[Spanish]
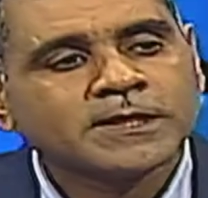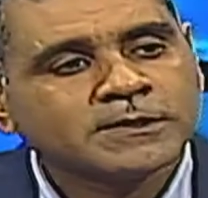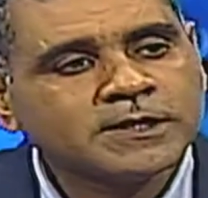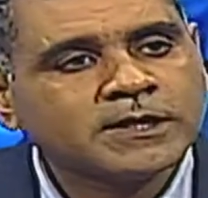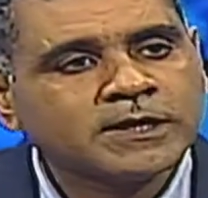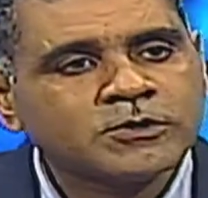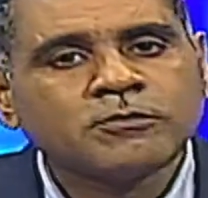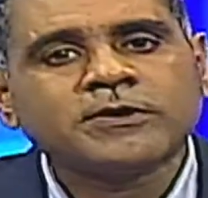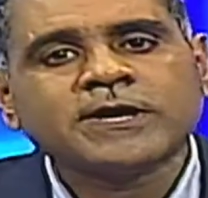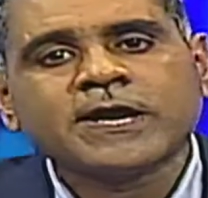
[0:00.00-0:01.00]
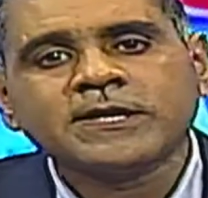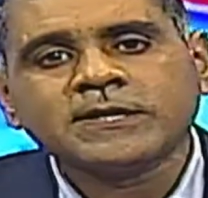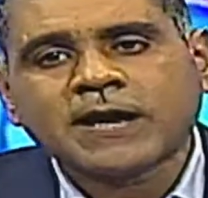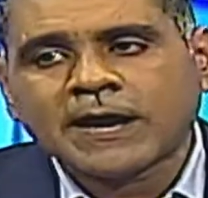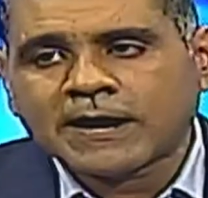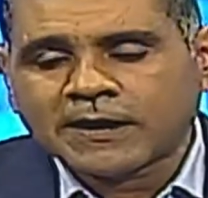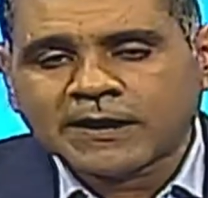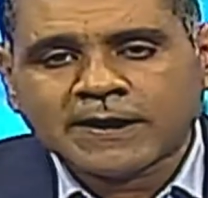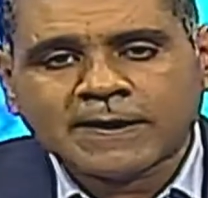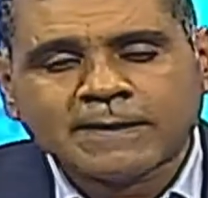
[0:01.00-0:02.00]
de que yo voy a ir
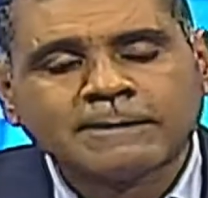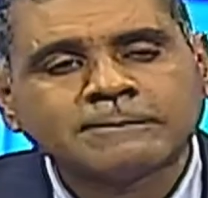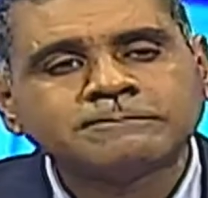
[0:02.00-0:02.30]
a,